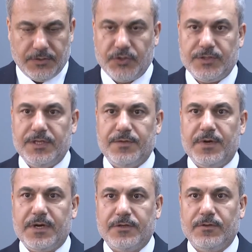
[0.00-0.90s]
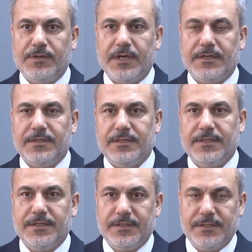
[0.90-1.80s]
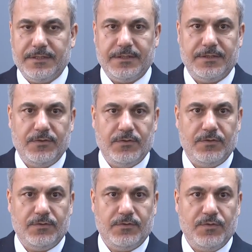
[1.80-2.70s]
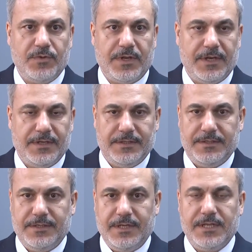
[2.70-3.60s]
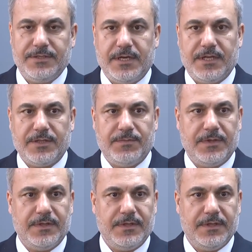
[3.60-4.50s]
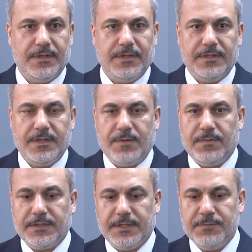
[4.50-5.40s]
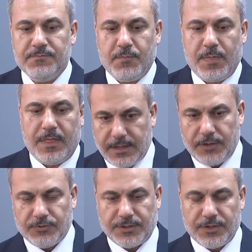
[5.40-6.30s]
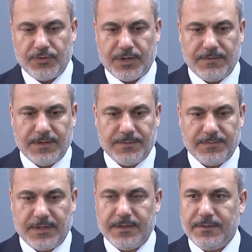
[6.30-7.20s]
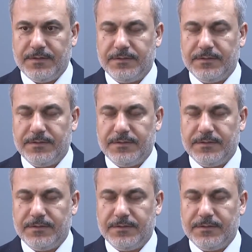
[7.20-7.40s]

Dışişleri Bakanı olarak e, Lübnan'a ilk ziyaretimi yapmaktayım. Daha önceki görevlerimde e,